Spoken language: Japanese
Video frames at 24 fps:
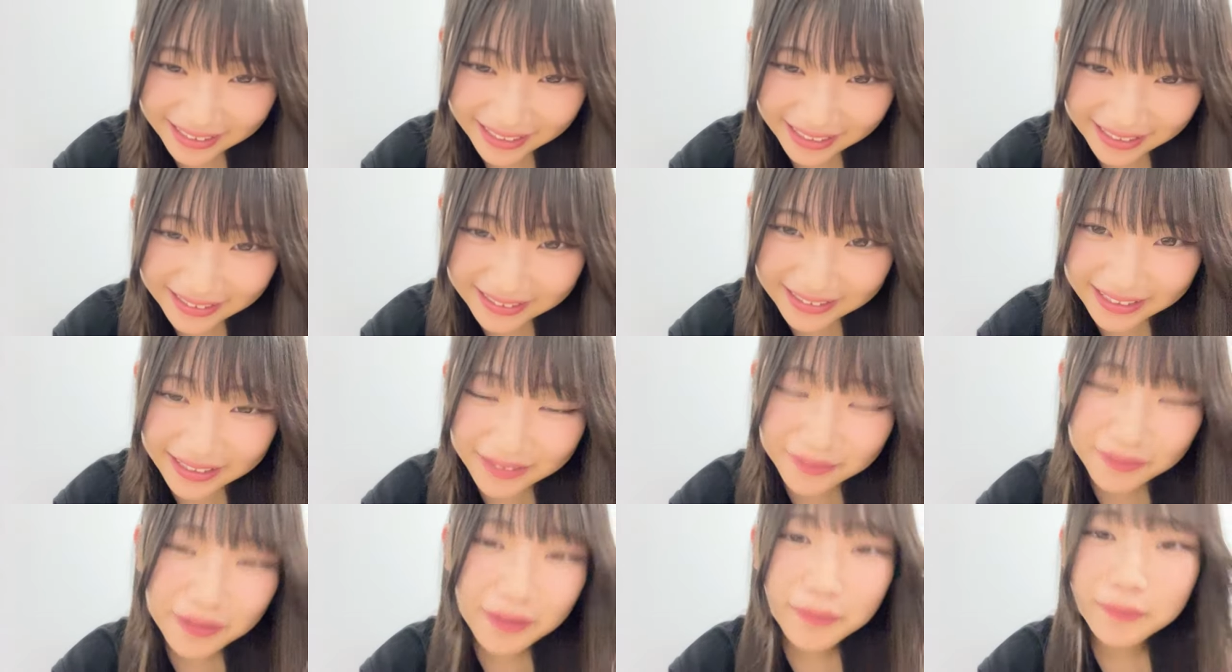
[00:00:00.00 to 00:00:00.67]
やー
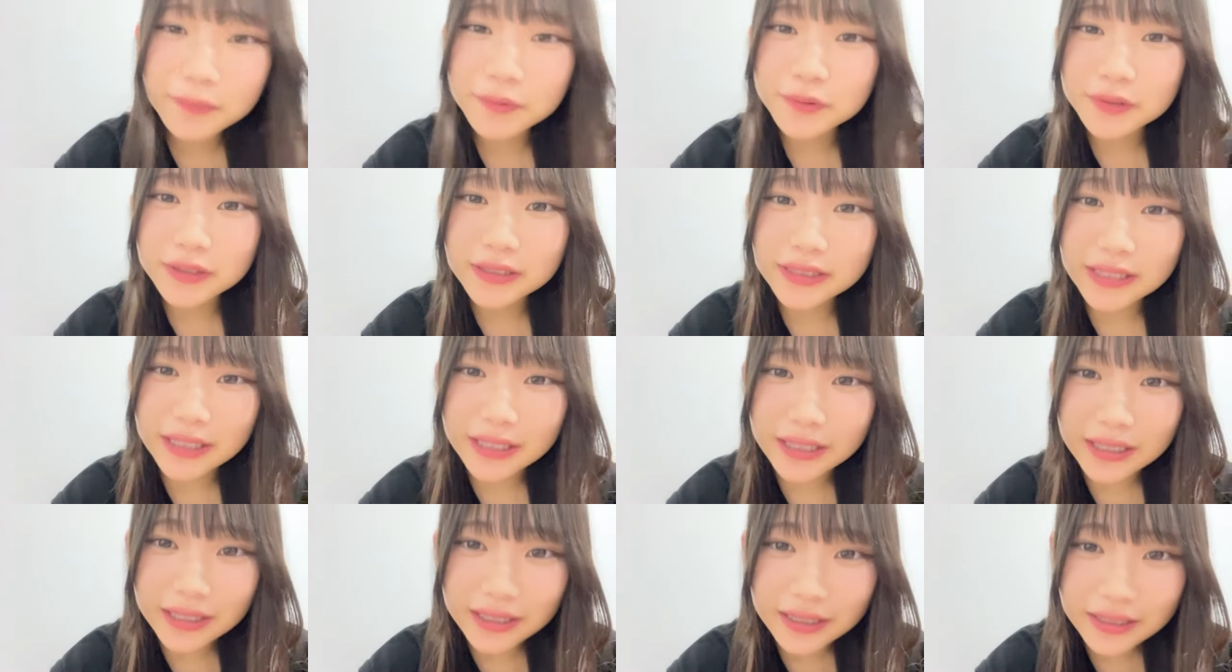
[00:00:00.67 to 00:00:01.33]
てんはもう
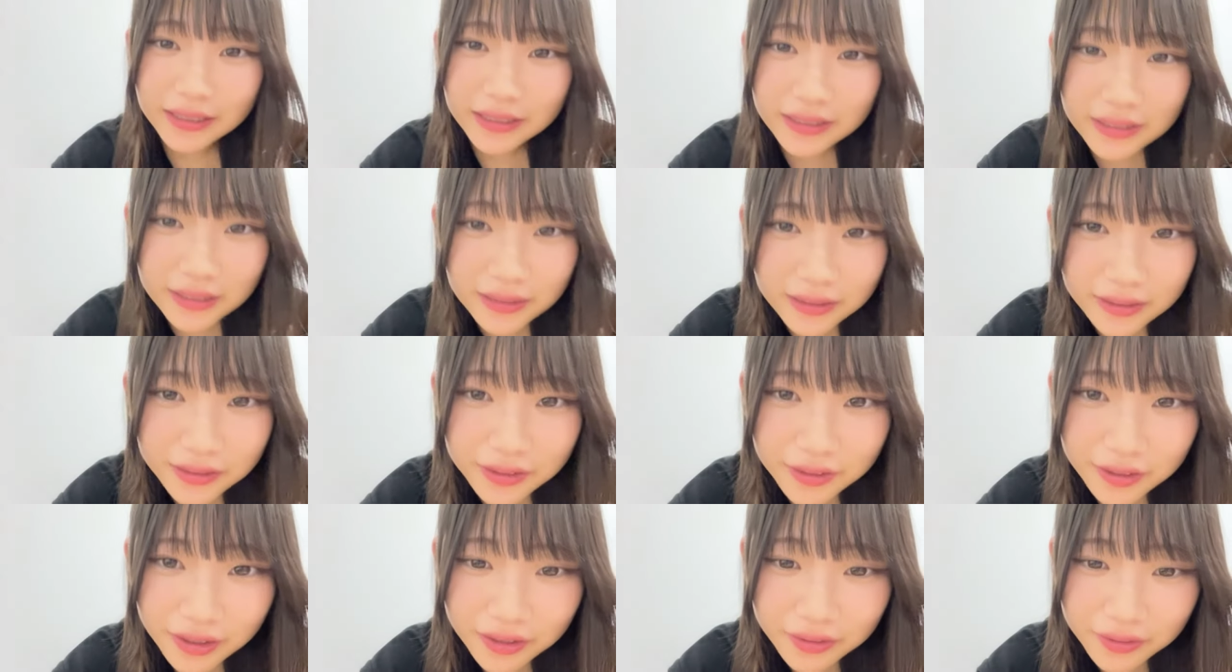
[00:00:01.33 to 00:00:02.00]
さ、
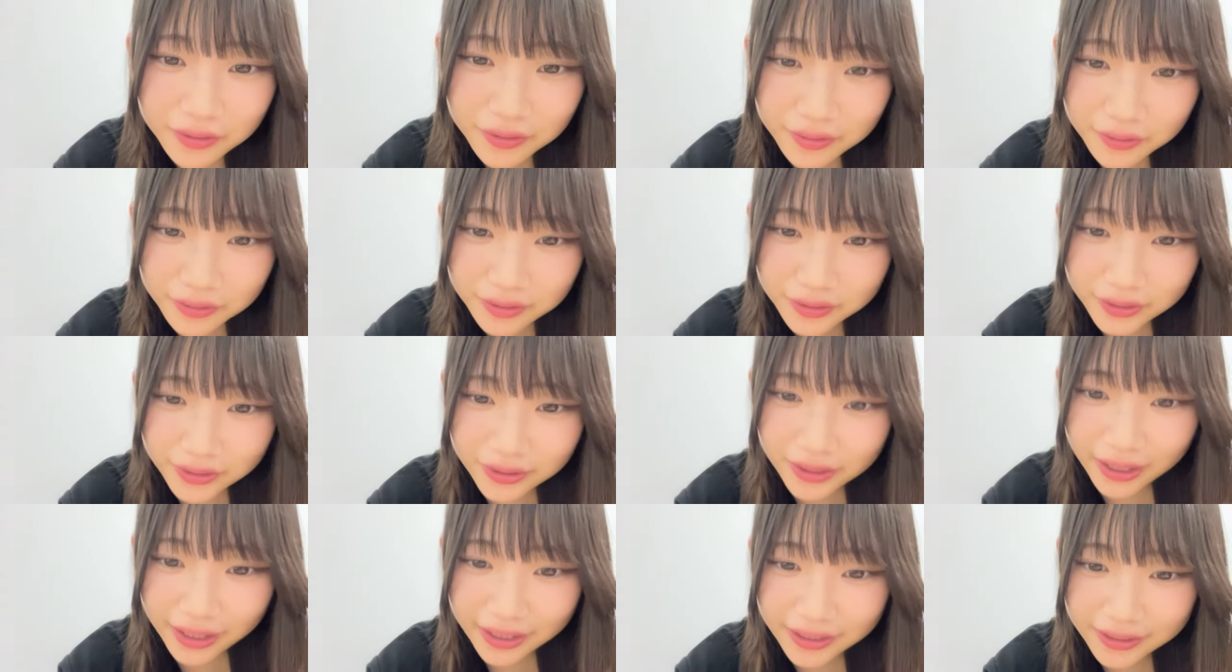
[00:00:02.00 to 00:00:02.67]
岩の要素
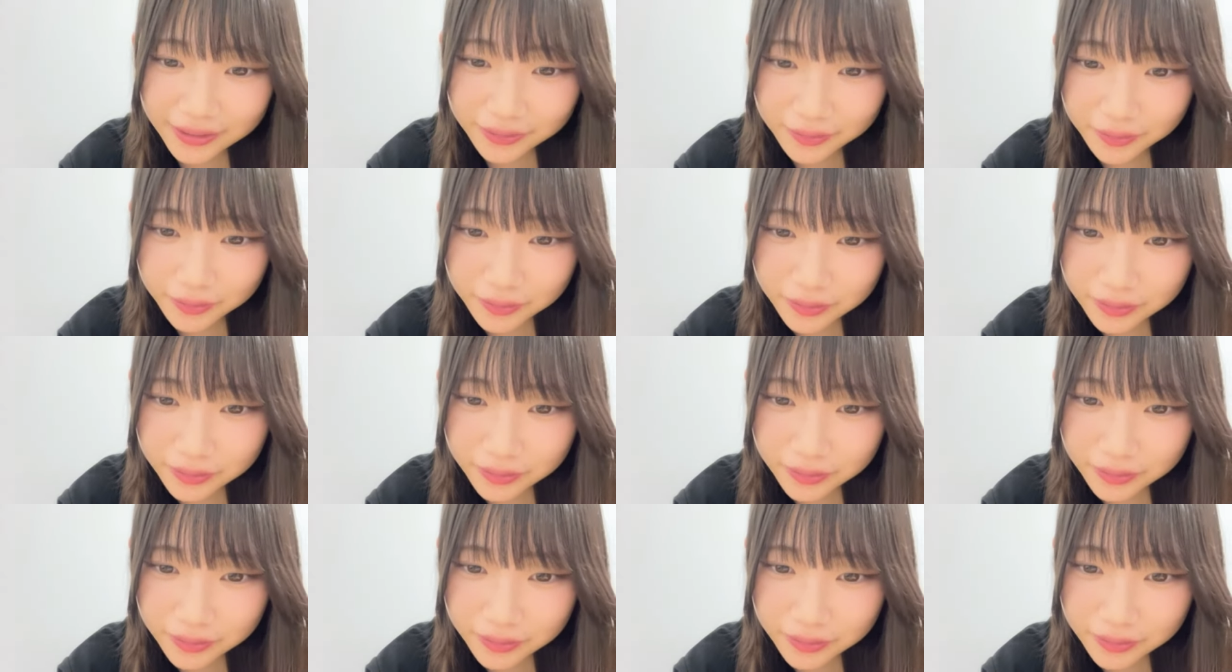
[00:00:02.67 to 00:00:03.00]
ないよ。